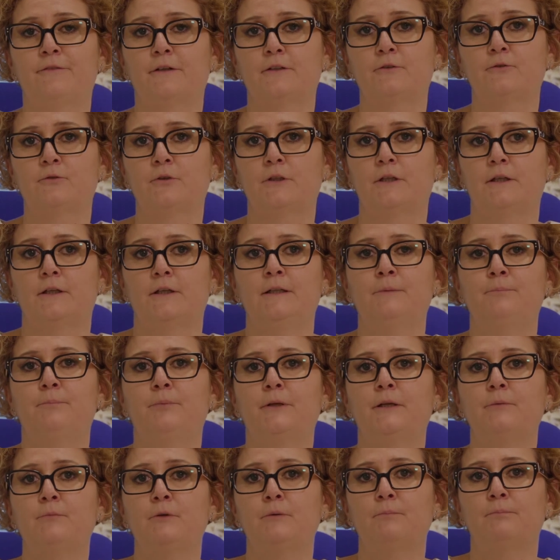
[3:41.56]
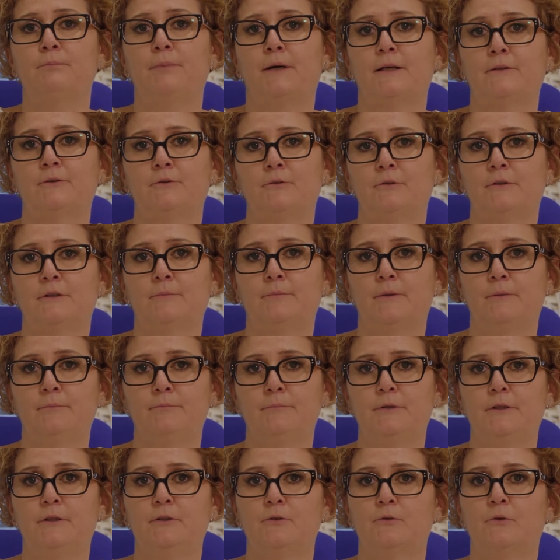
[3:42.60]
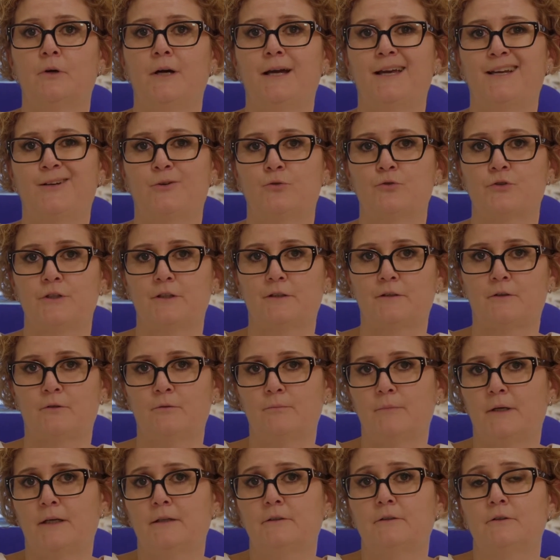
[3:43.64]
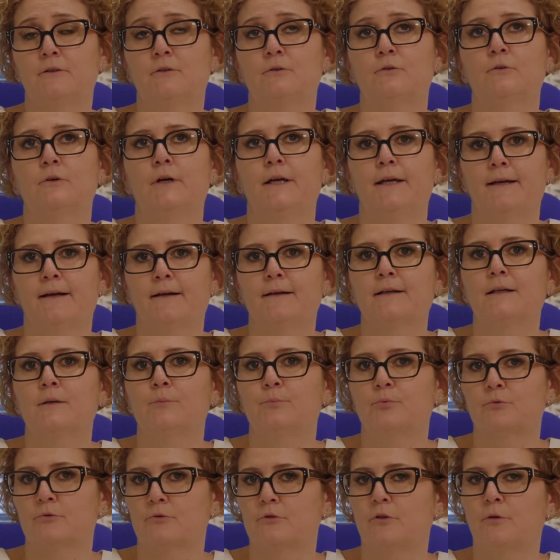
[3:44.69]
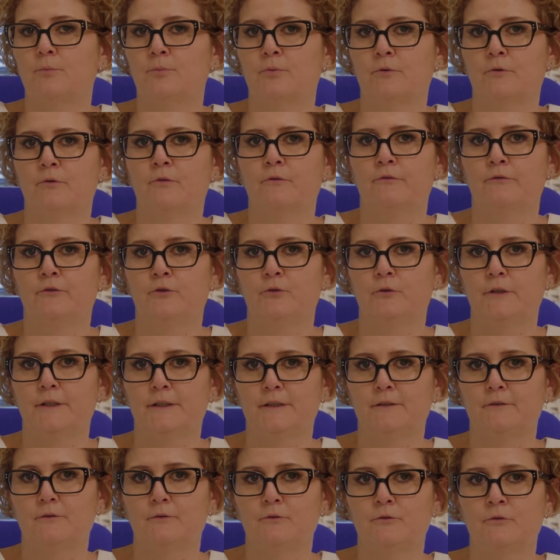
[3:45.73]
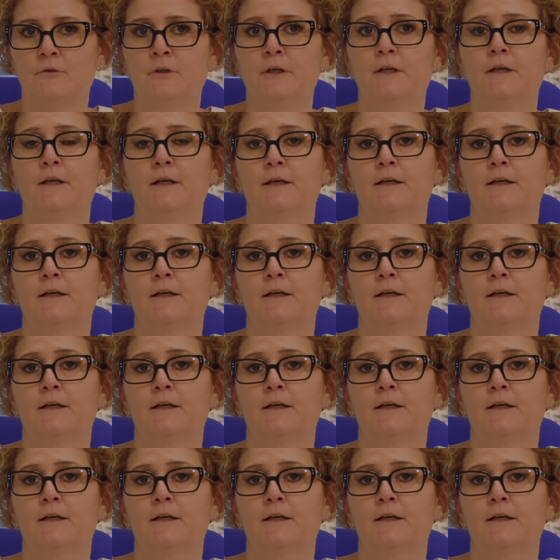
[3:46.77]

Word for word: Il fatto che il primo impatto del bambino è così traumatico e anche purtroppo violento